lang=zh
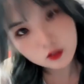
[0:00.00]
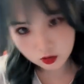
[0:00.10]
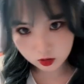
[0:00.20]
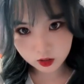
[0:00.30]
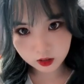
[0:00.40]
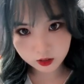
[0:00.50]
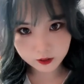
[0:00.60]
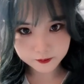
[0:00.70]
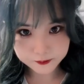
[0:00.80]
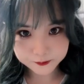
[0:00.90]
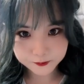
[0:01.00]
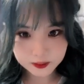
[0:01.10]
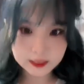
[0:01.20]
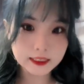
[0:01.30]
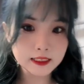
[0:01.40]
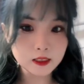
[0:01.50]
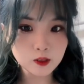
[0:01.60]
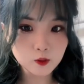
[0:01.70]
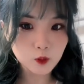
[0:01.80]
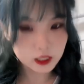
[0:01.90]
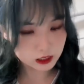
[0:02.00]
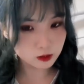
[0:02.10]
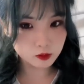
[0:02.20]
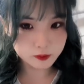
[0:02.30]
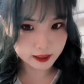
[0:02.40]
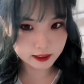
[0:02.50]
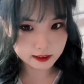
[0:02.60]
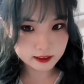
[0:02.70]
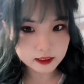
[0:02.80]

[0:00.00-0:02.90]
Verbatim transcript: 就是已经万事俱备了。